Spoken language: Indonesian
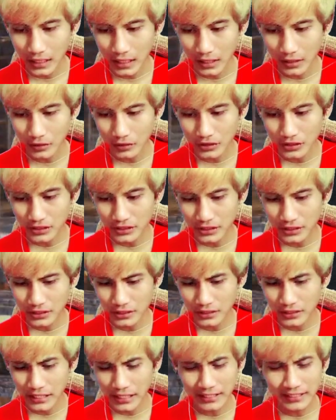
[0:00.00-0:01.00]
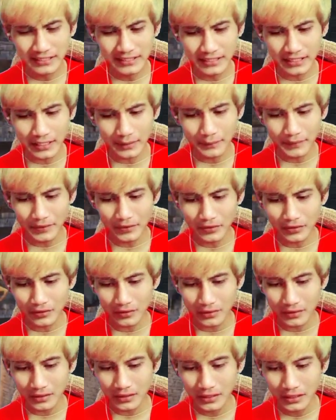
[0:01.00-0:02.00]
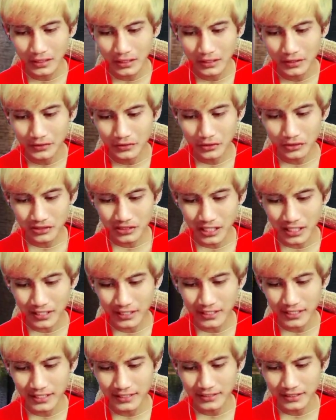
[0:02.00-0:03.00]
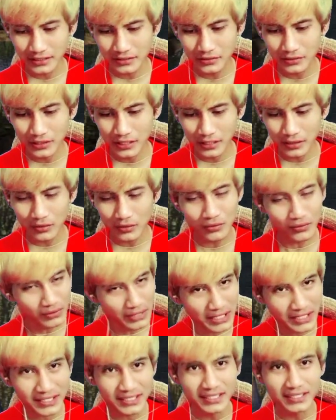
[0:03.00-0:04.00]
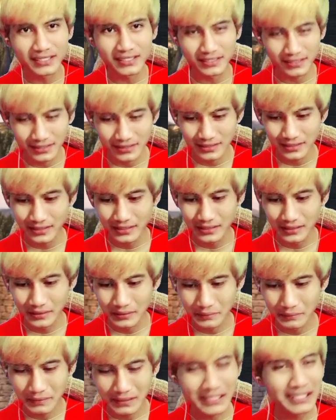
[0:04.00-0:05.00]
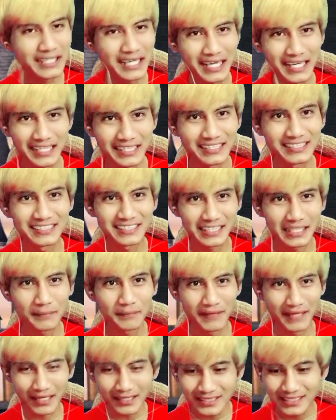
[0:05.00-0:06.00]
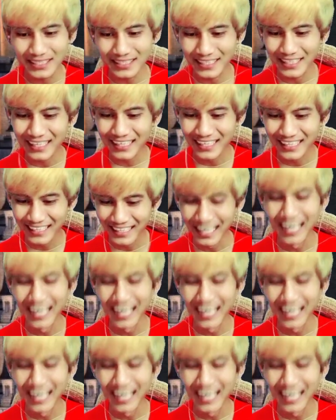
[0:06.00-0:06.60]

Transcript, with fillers: kalau di nggak di skip itu nostalgianya juga kurang sih mending kagak di skip aja ya